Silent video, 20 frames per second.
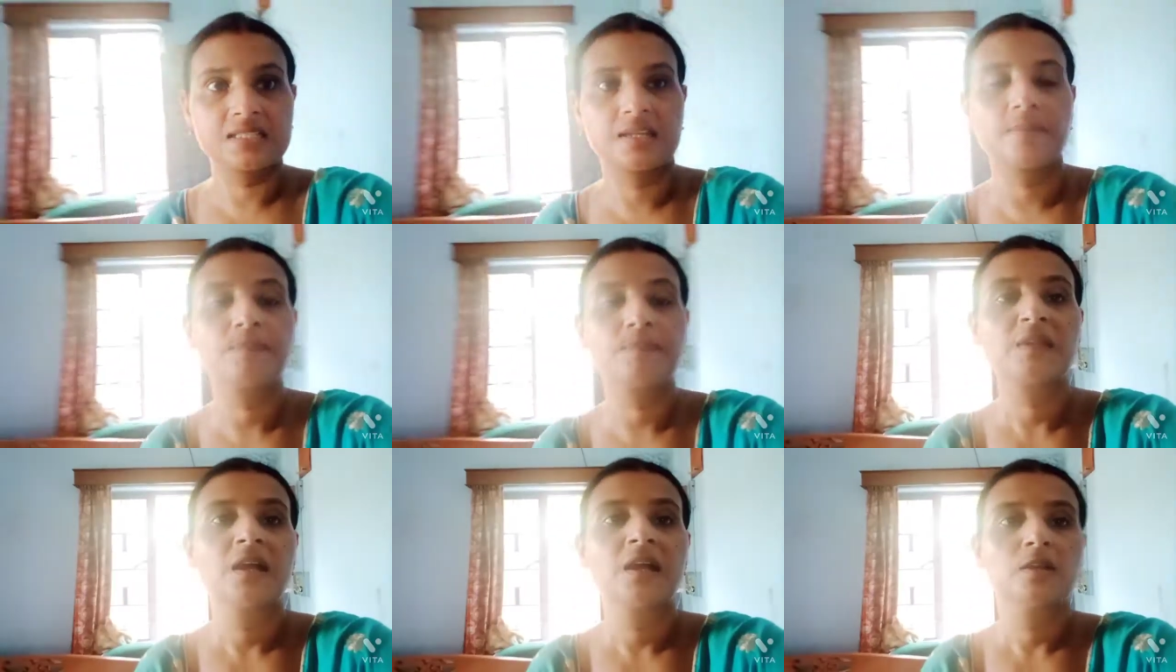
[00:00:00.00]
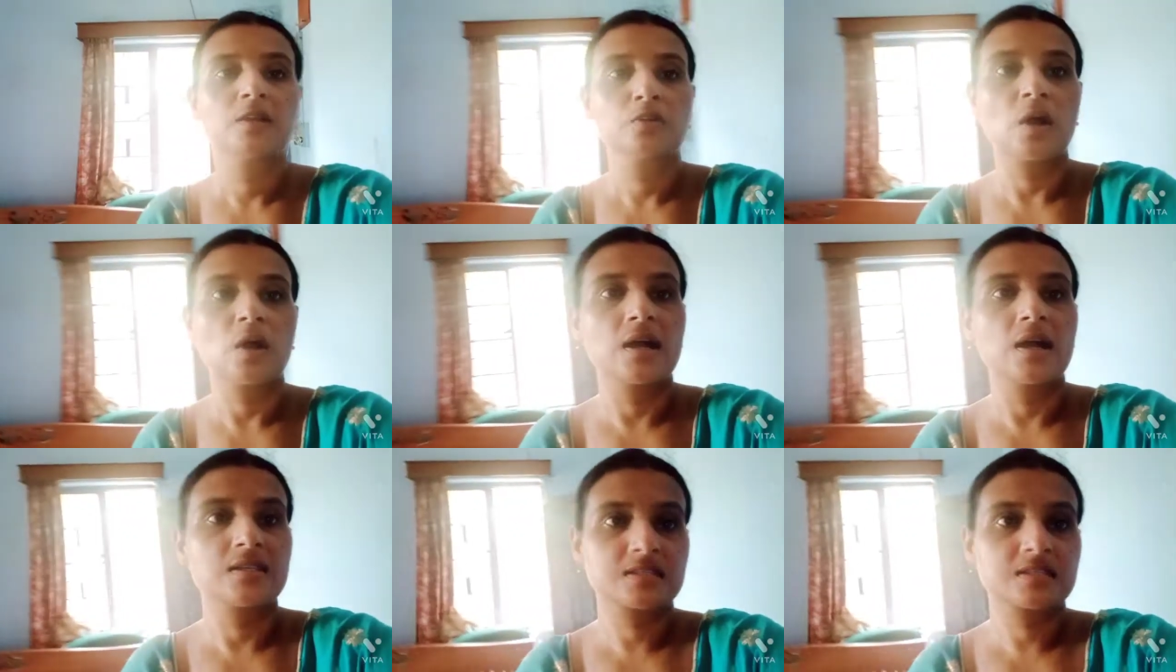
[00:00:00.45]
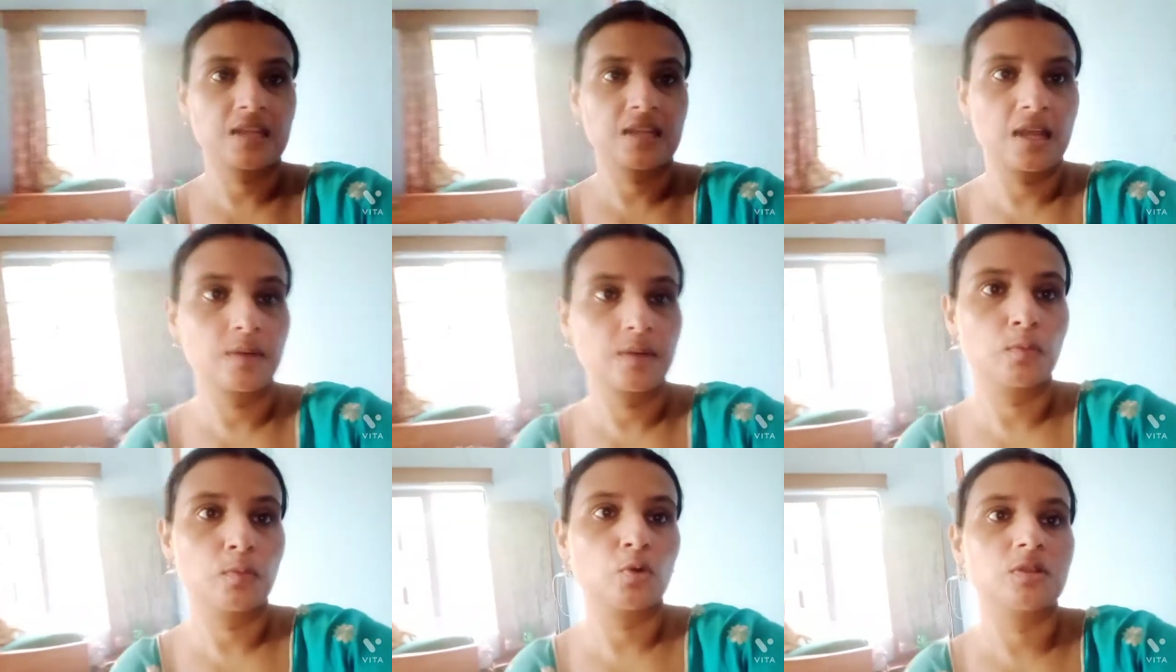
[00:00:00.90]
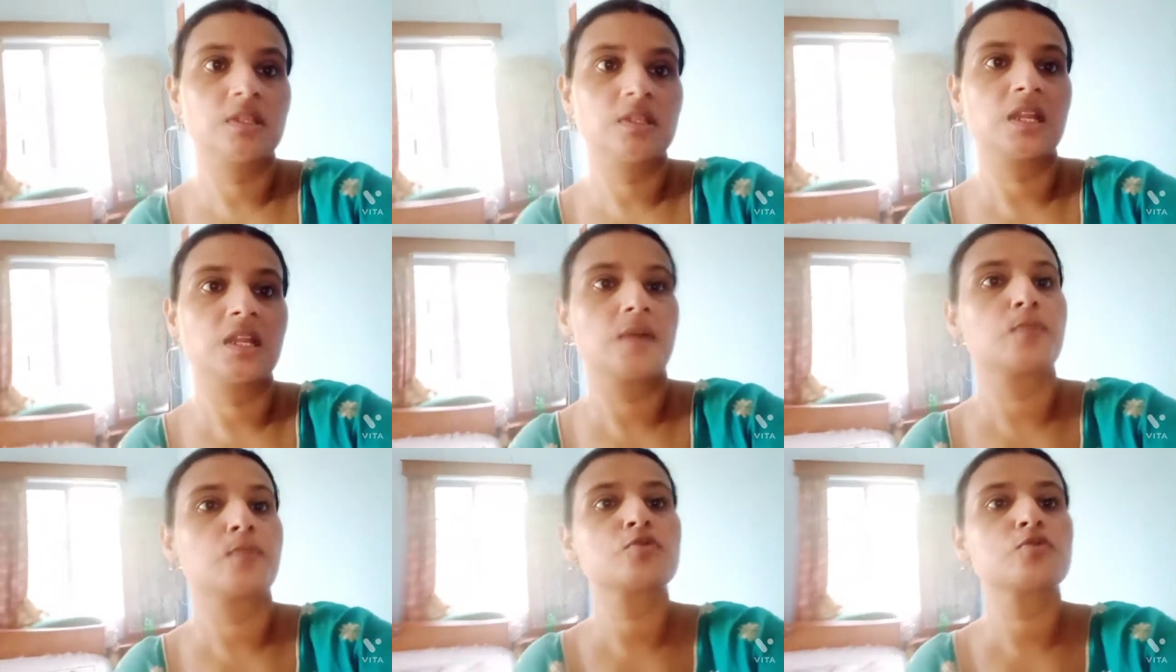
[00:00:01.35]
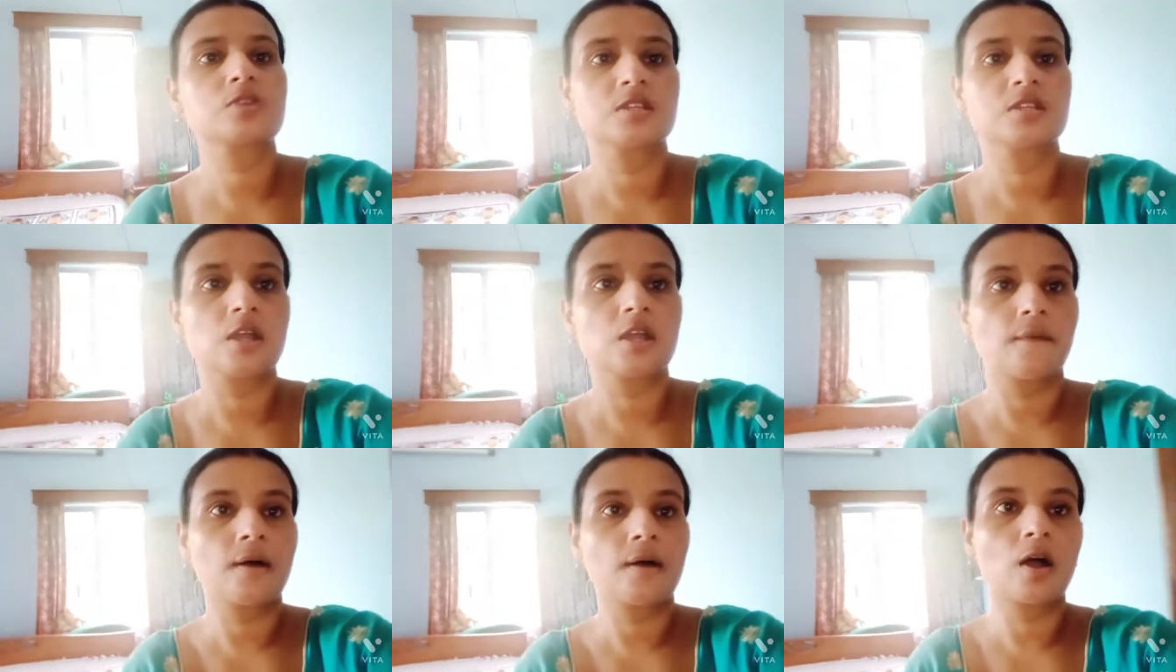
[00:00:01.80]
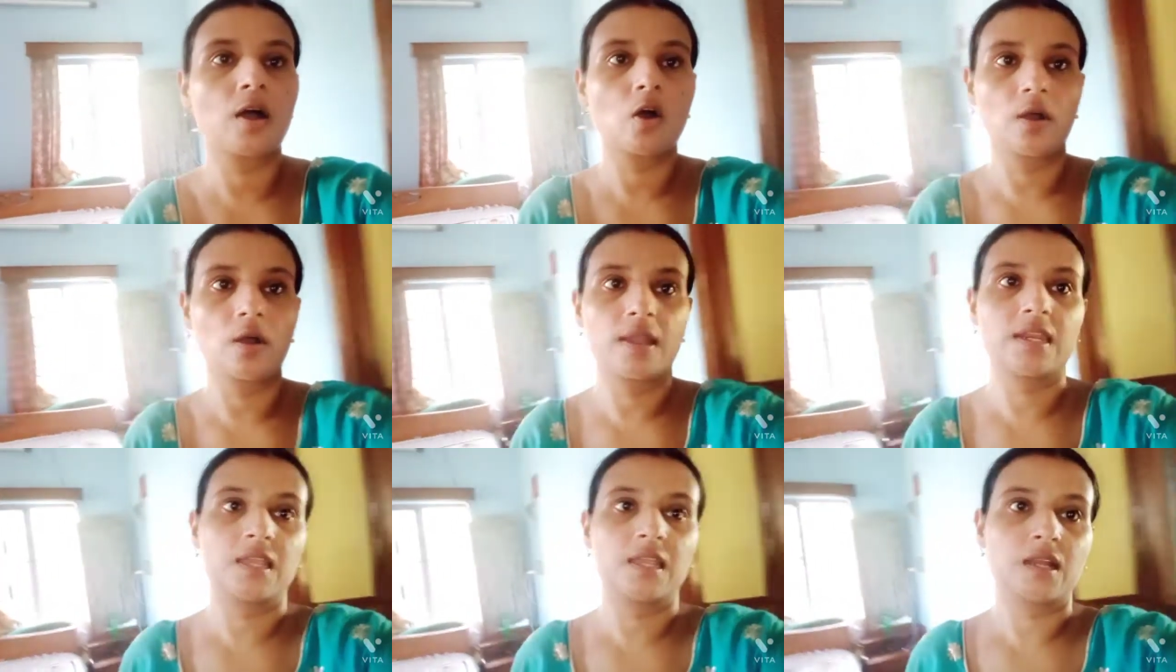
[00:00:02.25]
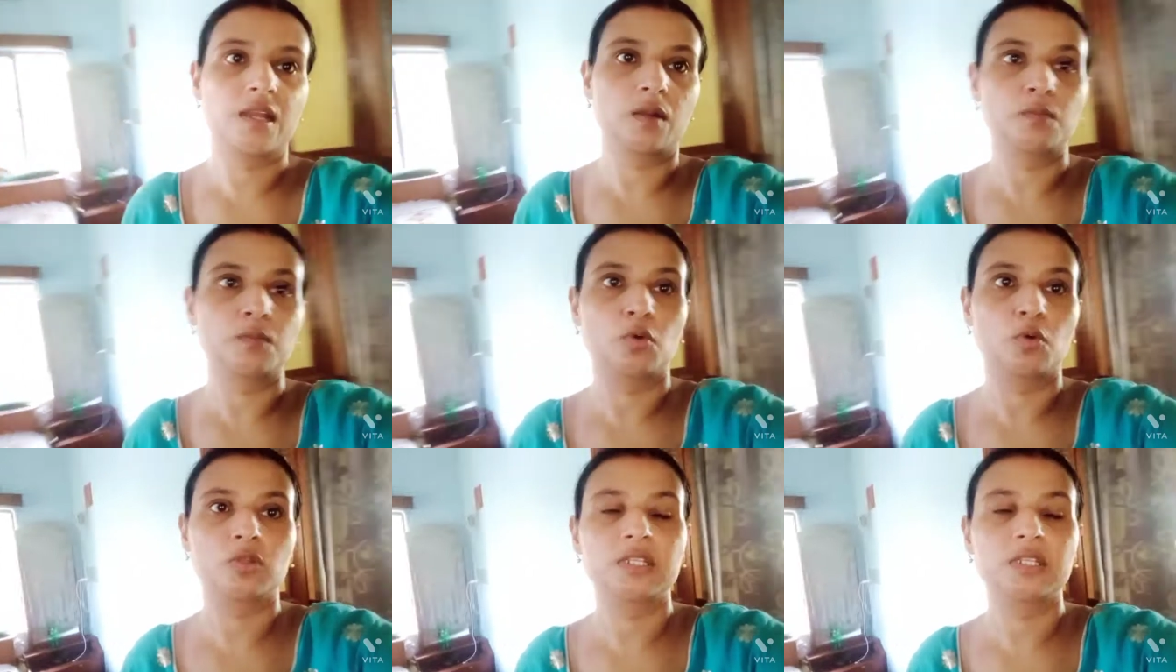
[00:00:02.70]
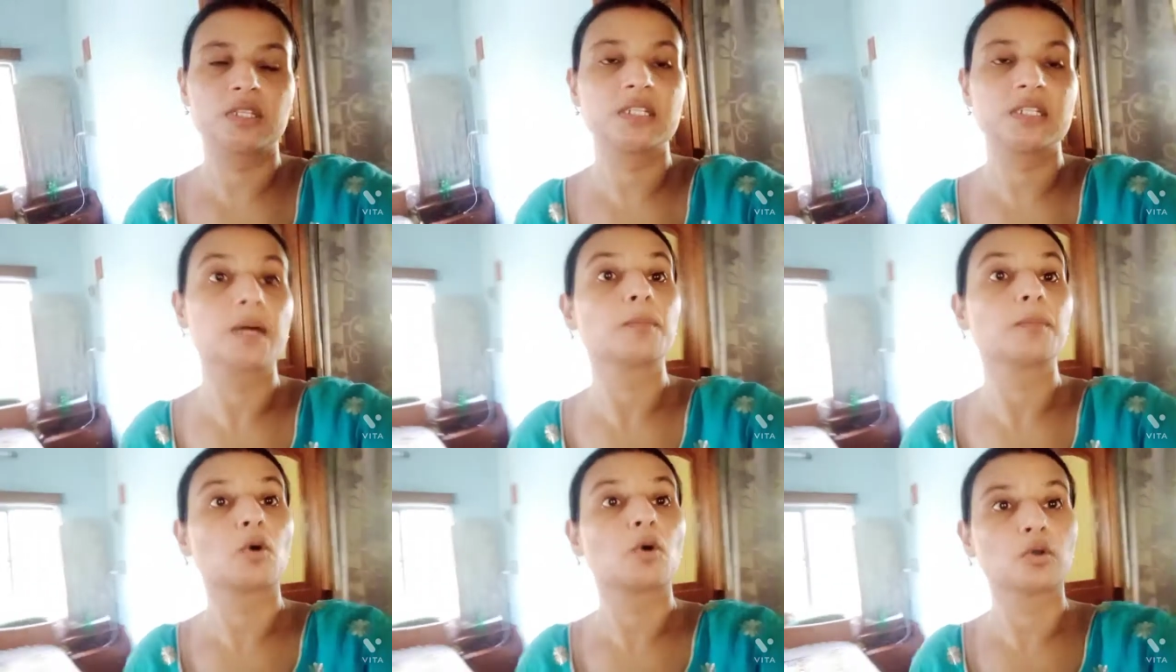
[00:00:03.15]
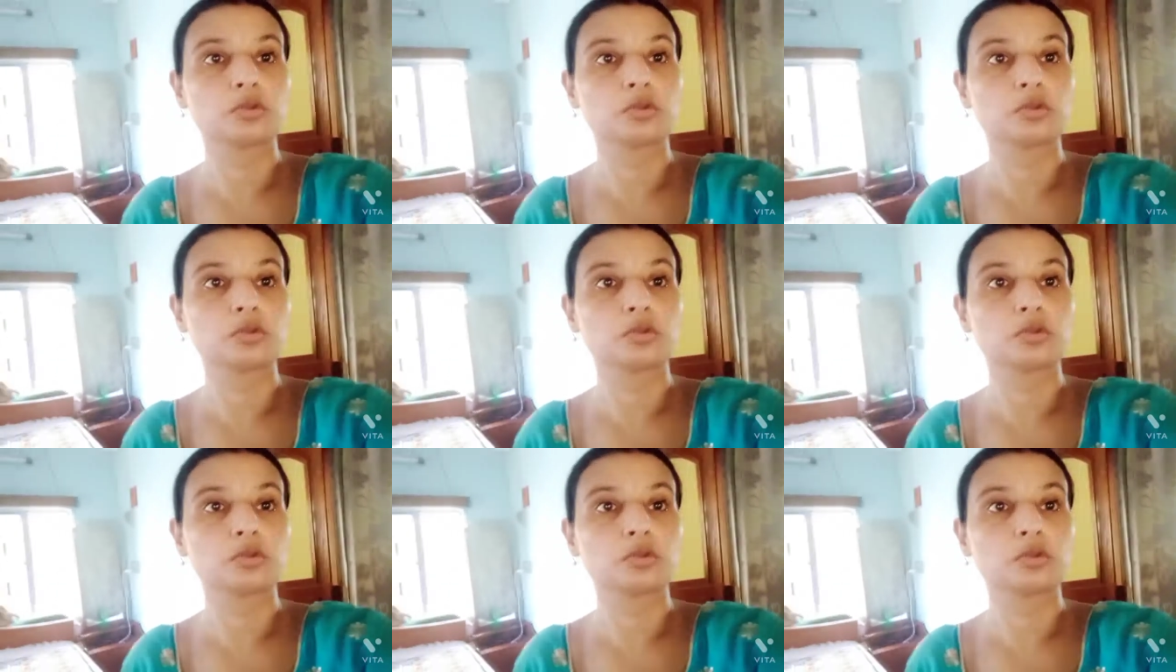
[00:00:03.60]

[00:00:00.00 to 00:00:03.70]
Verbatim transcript: তো আজকে আর মন্দিরে পুজো যাওয়া হয়নি কারণ মন্দিরটা বন্ধ